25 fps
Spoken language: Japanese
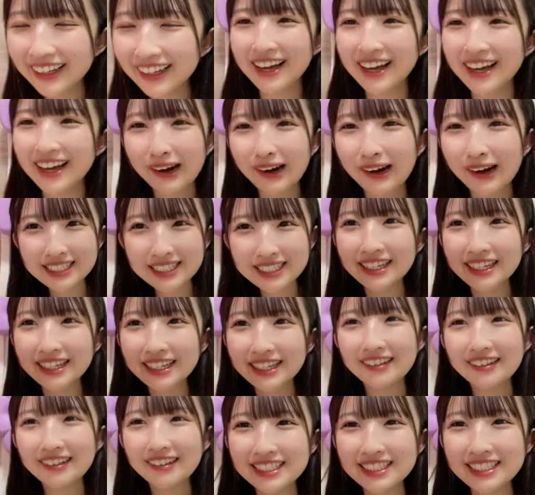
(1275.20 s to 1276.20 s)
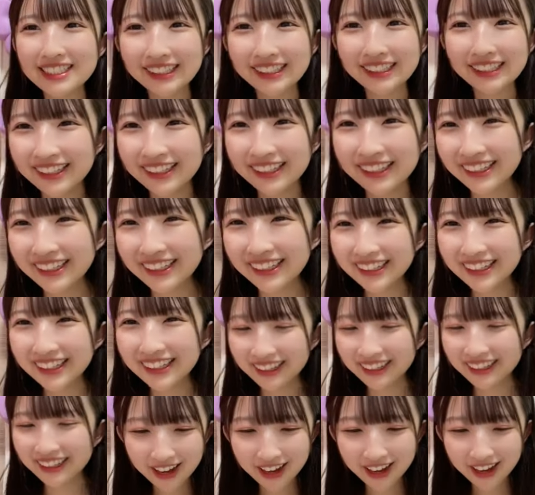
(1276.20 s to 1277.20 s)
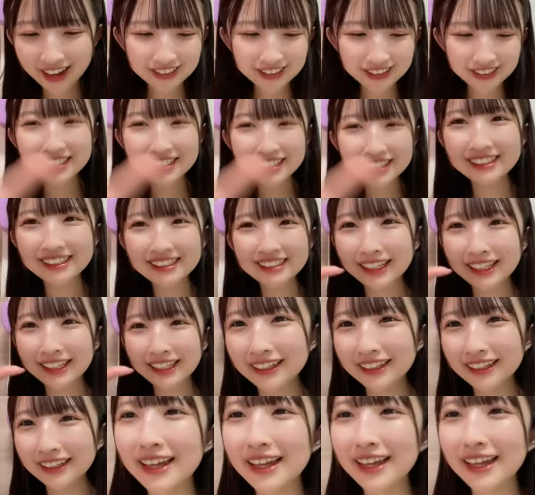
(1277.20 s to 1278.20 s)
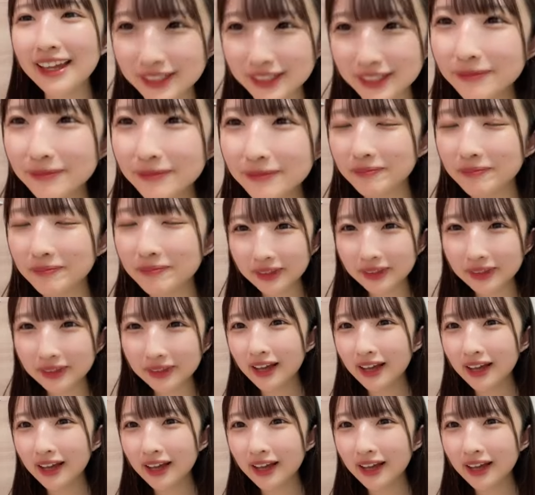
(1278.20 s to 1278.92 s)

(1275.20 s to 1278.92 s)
S だったらもういないと思うなんてこと言うのさ